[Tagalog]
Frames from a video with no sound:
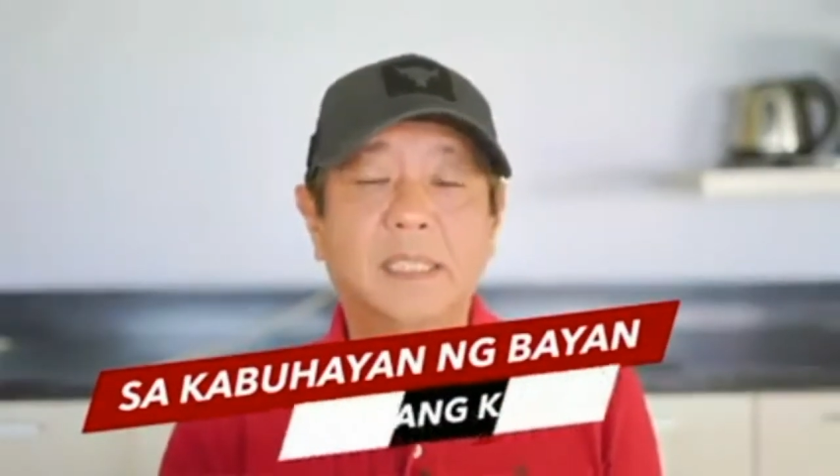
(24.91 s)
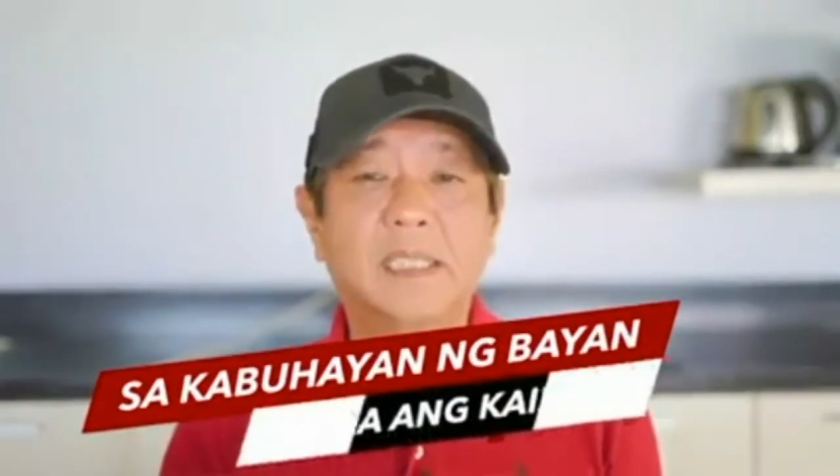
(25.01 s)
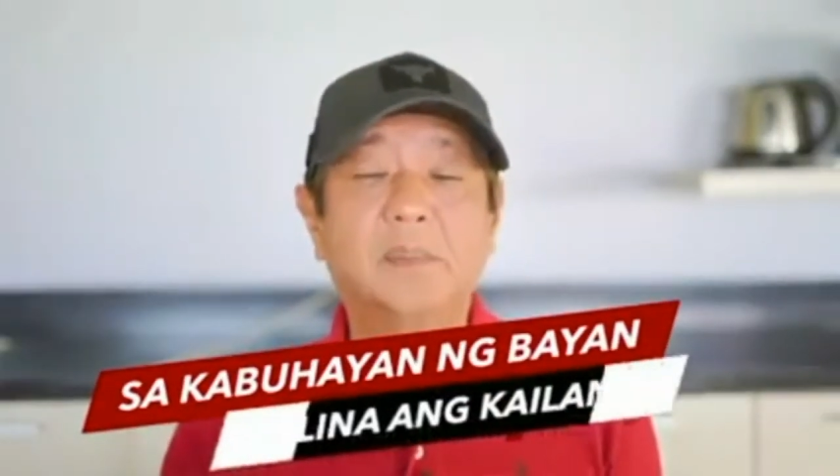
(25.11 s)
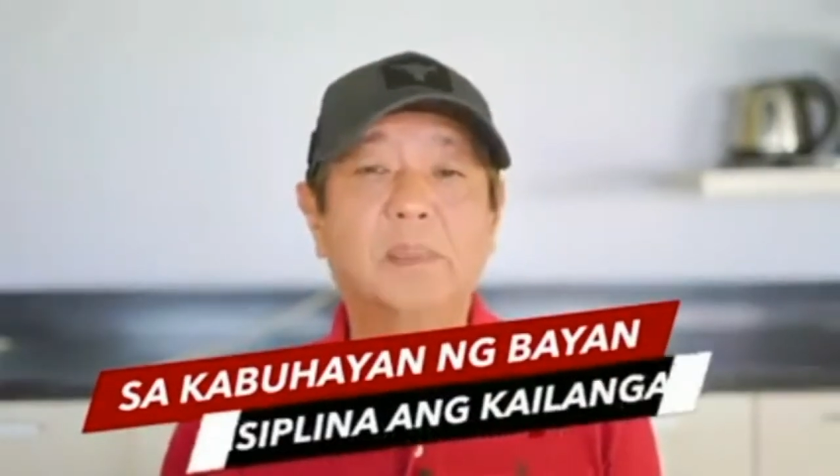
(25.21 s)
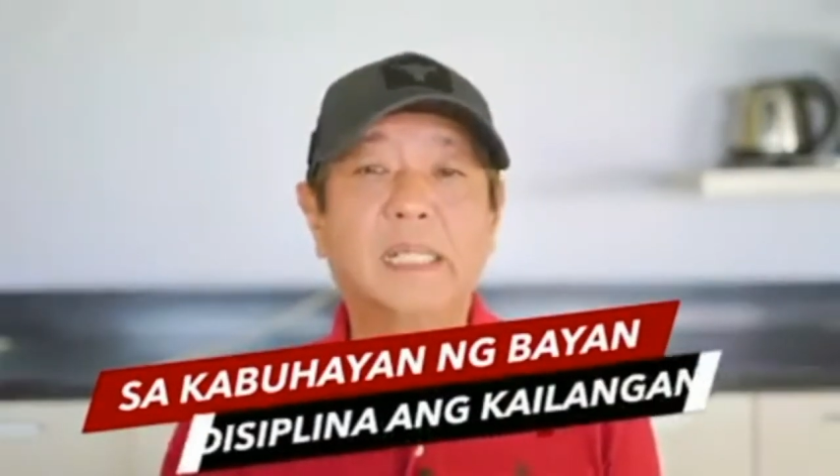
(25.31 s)

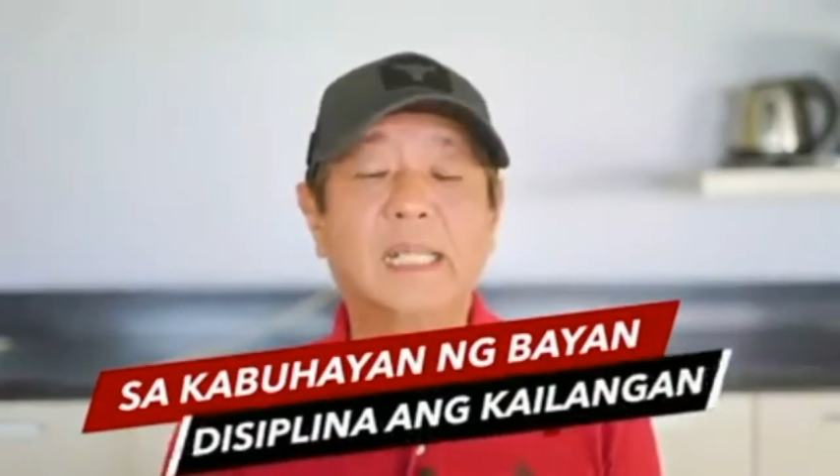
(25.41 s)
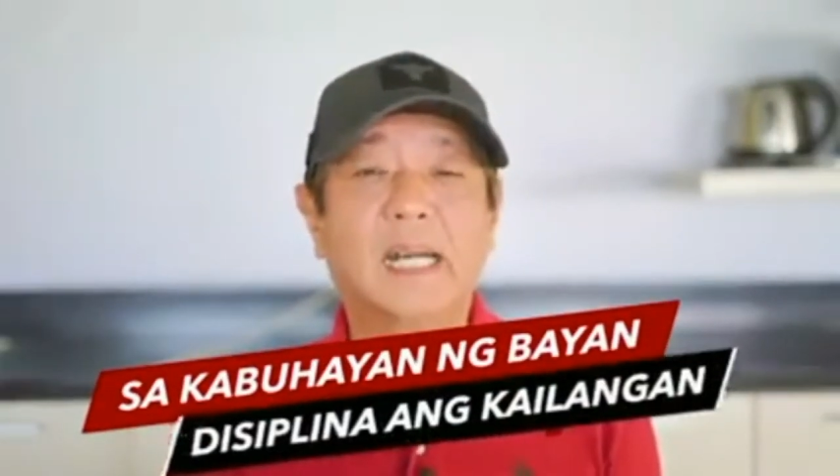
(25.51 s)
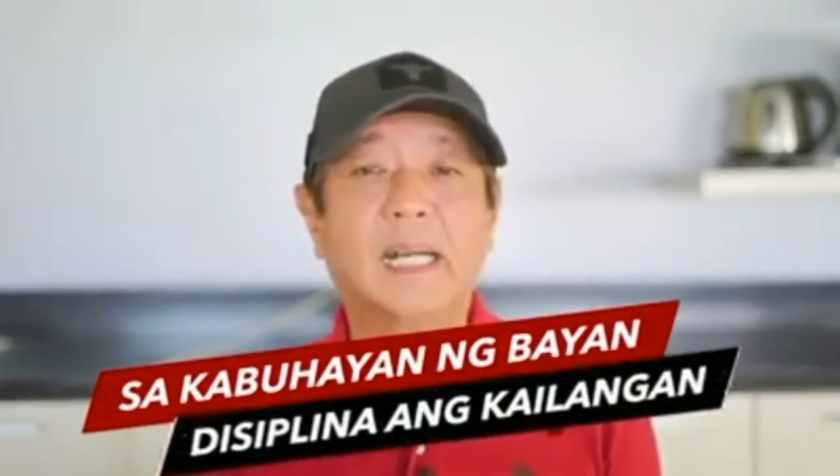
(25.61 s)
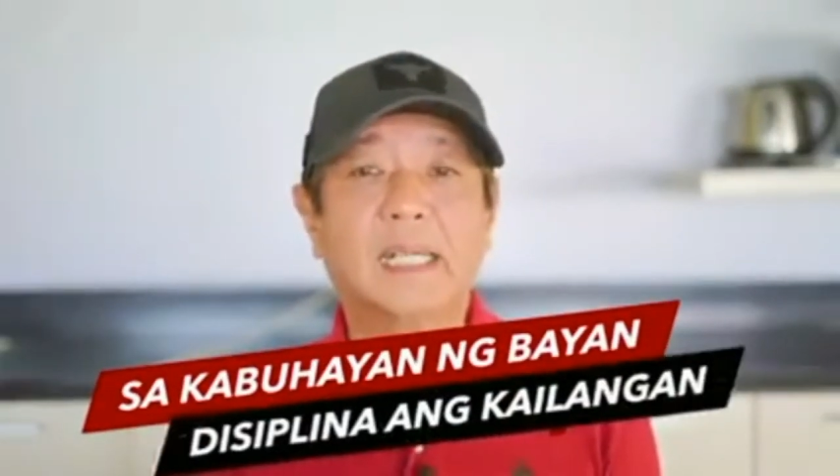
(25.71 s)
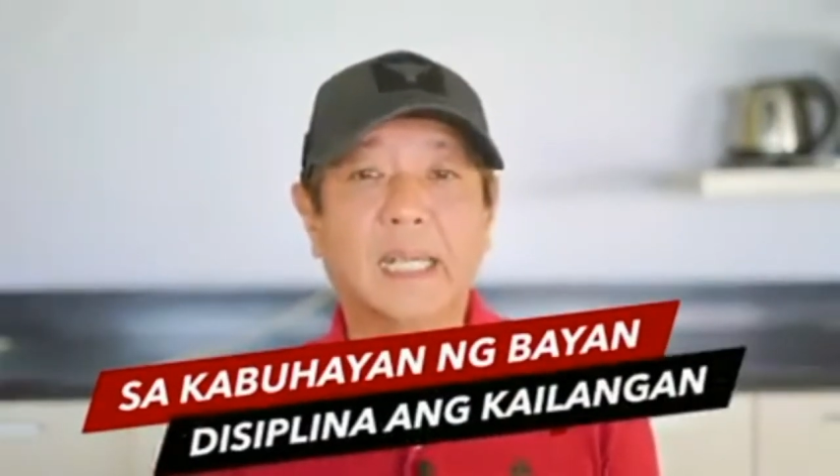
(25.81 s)
disiplina
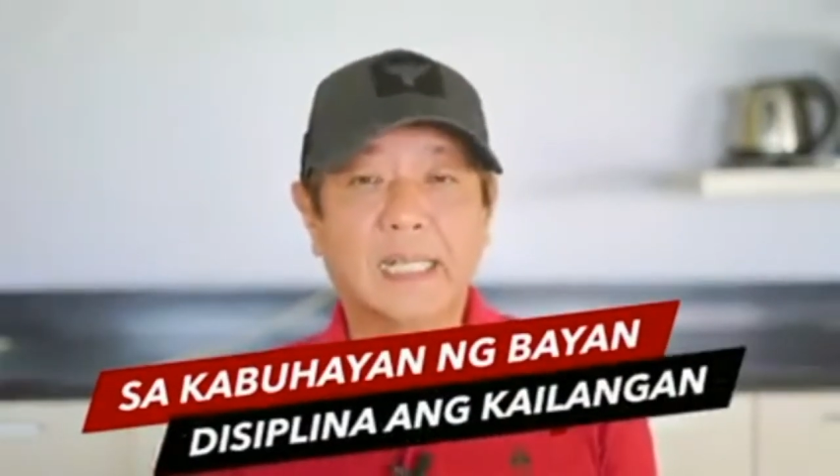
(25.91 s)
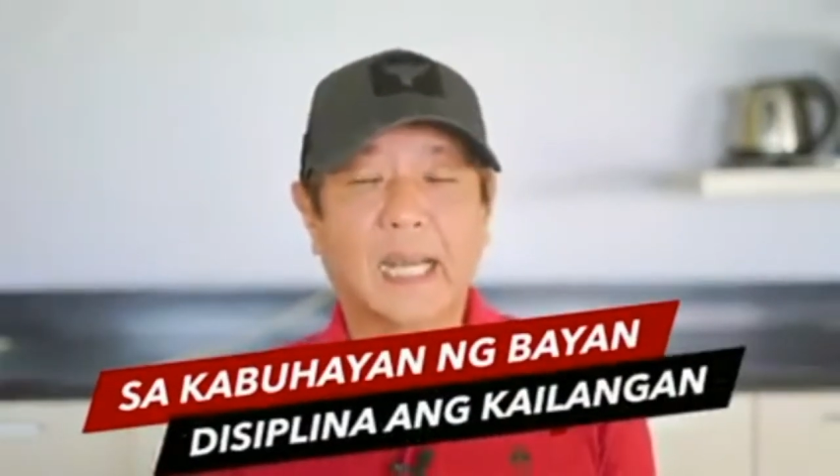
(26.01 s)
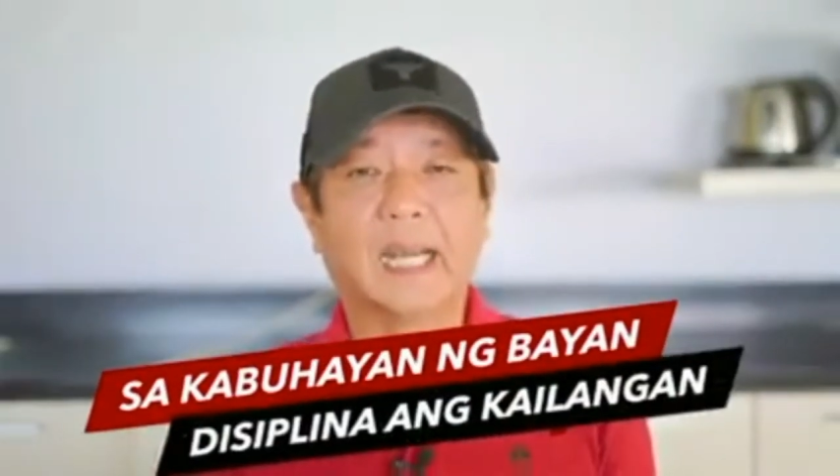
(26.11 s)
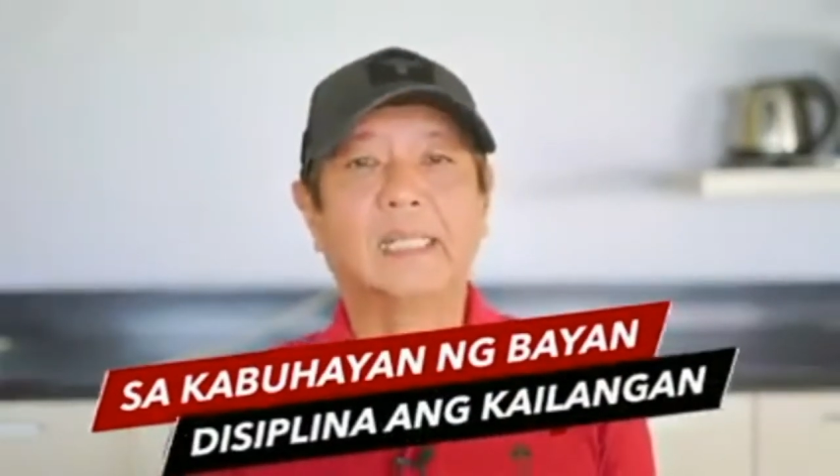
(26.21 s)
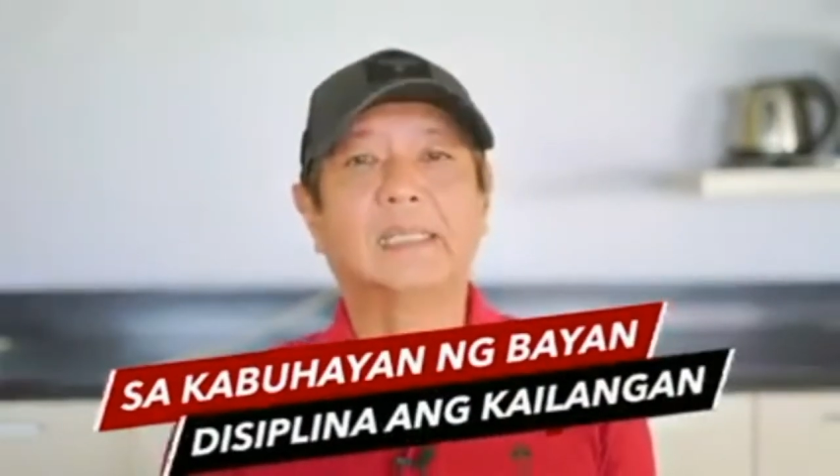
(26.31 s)
ang
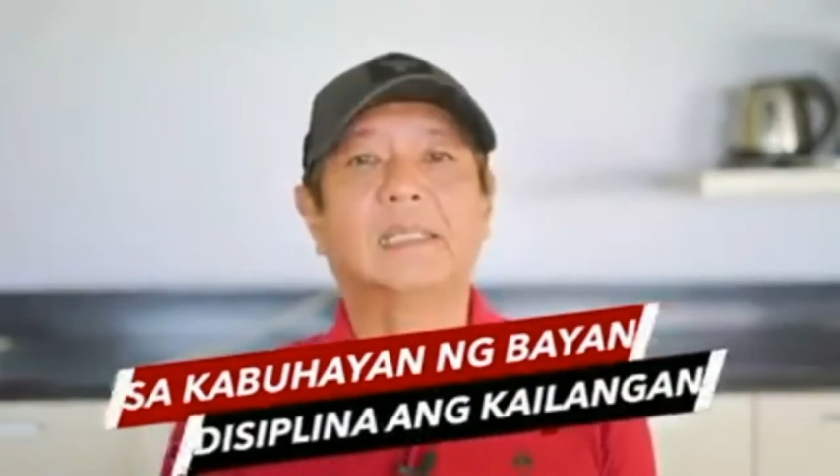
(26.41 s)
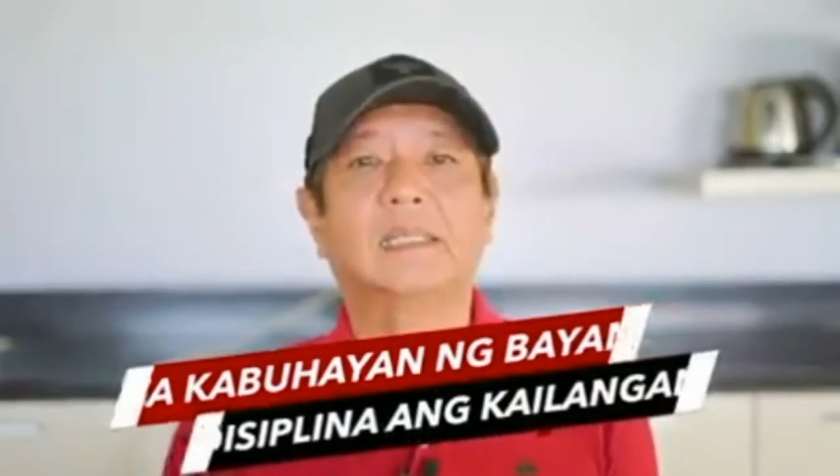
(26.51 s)
kailangan.